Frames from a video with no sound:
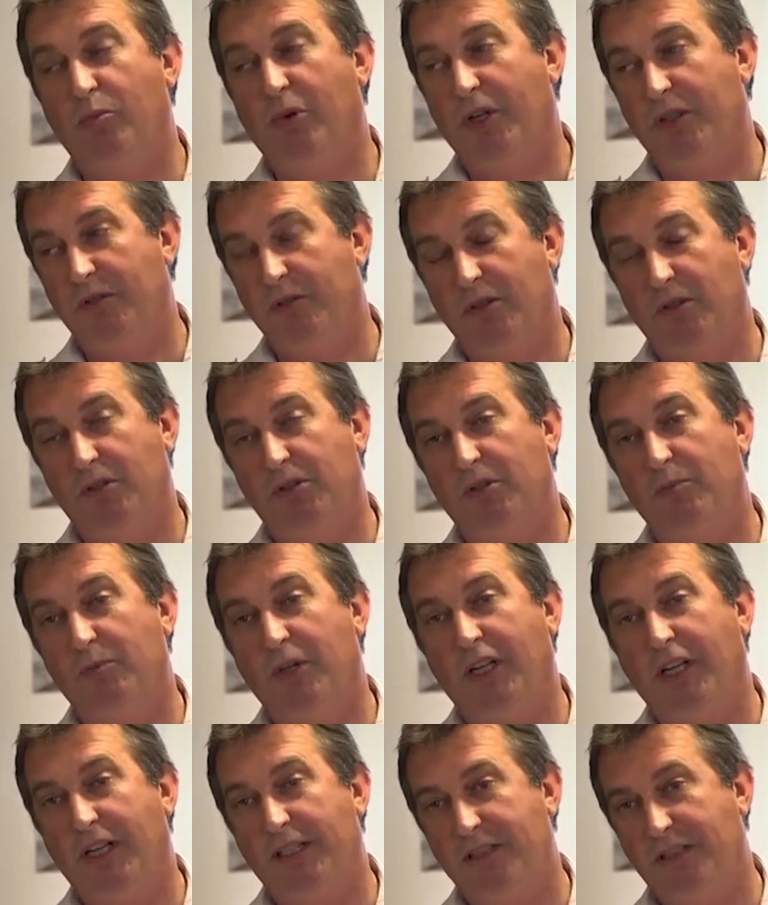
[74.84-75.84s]
auprès de,
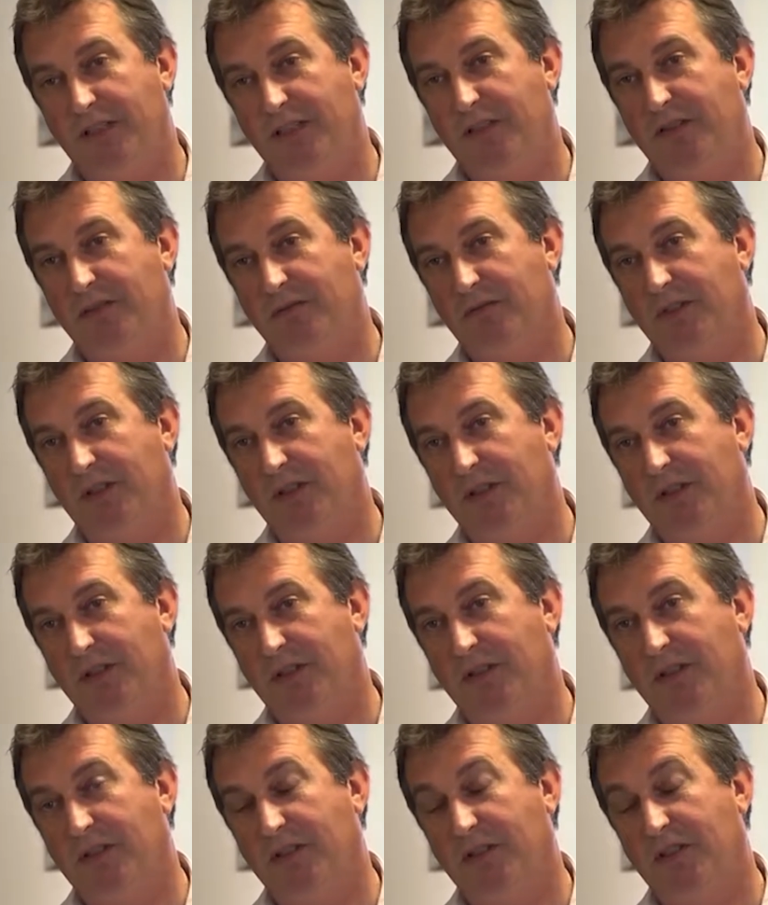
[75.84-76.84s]
malades qui sont,
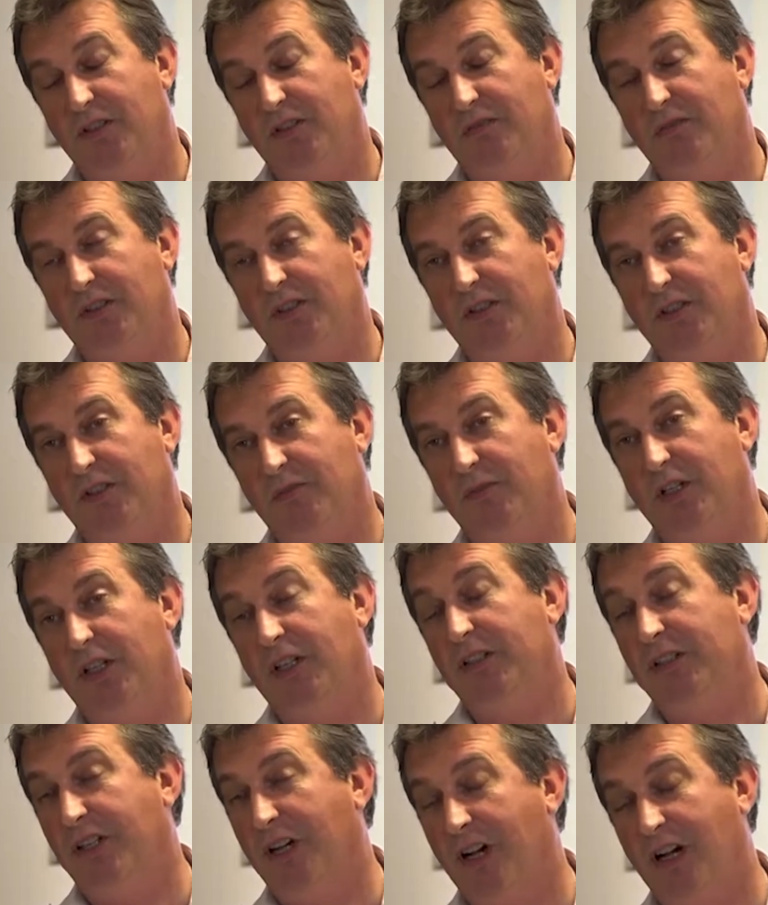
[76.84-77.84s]
atteints, qui sont atteints de
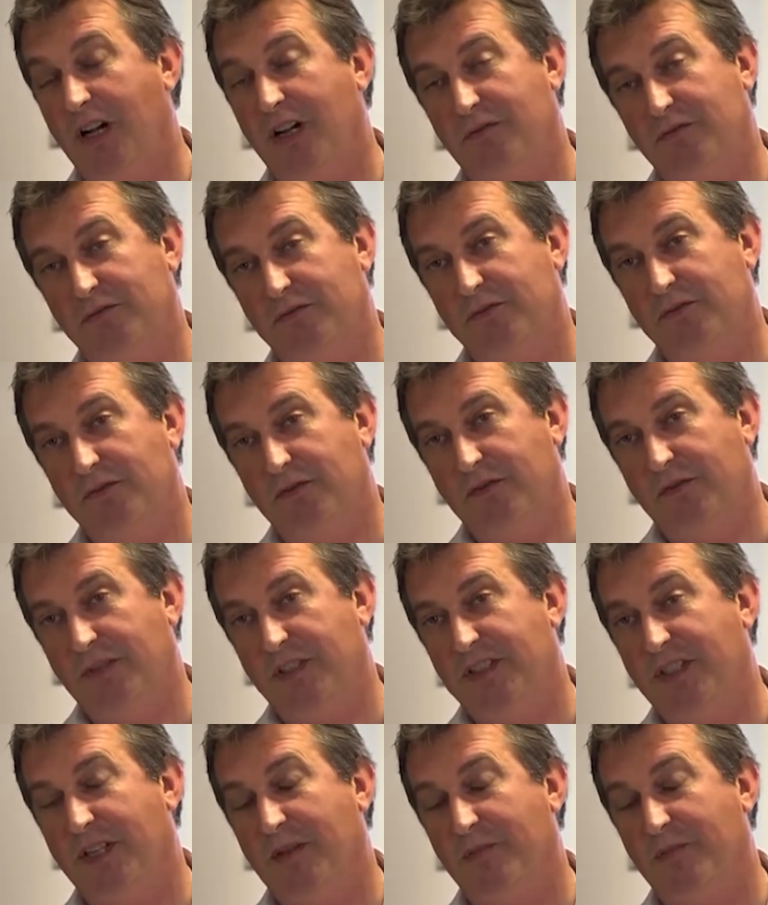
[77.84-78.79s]
maladies graves ou en phase